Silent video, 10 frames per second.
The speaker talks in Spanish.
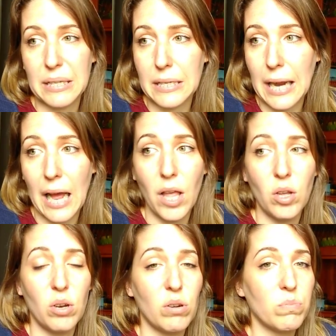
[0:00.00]

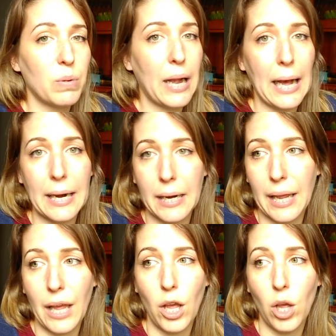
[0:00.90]
pescado,
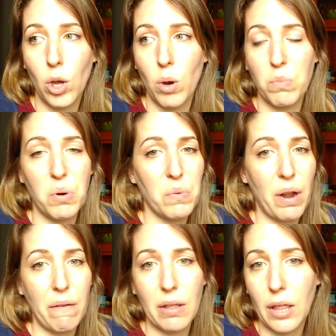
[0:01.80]
carne como
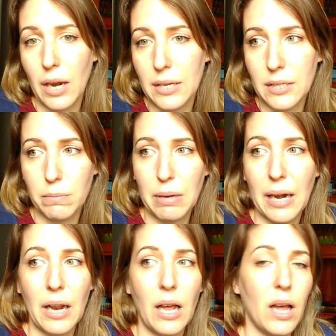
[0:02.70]
una vez a la
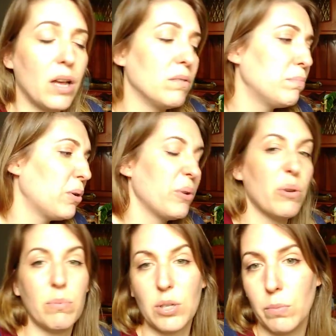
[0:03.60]
semana,
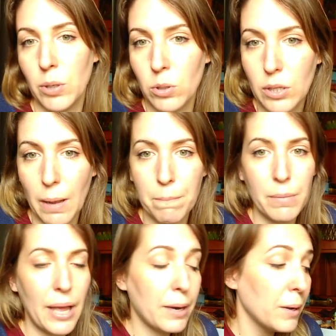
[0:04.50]
pollo más o menos
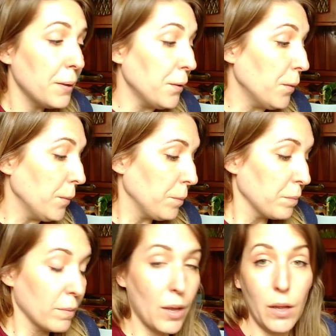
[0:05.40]
también
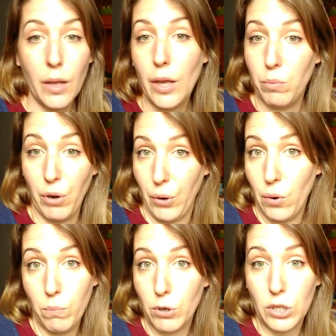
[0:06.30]
y bueno,
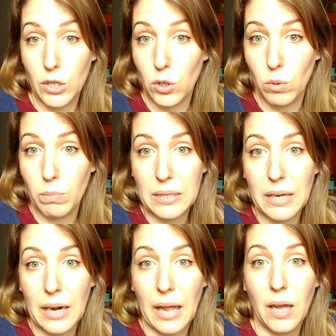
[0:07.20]
pues eso, más
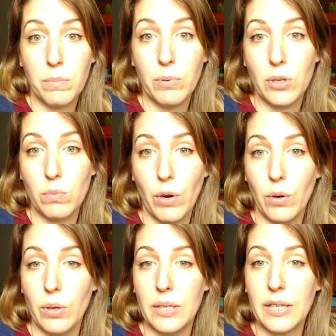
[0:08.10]
que nada, pues
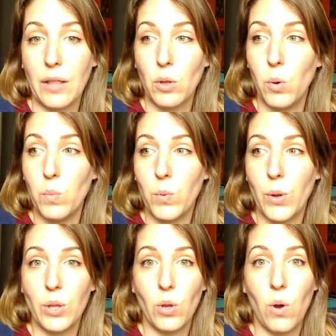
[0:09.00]
bueno, echando un
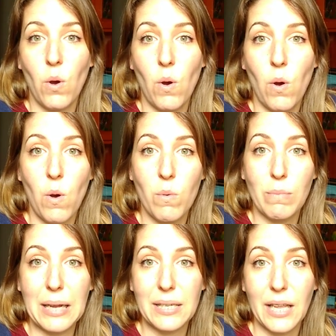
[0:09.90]
poquito
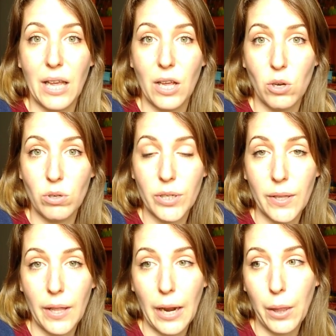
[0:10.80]
más de
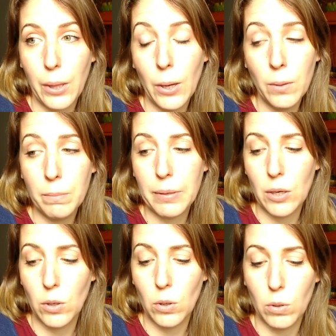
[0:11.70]
consideración,
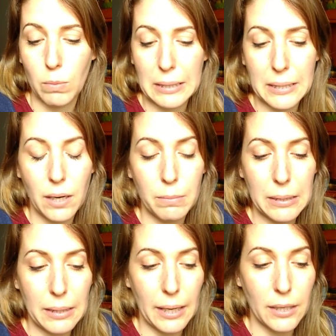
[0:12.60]
pero
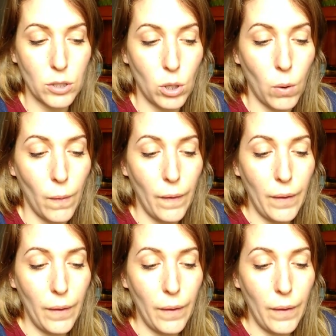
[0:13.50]
básicamente esto.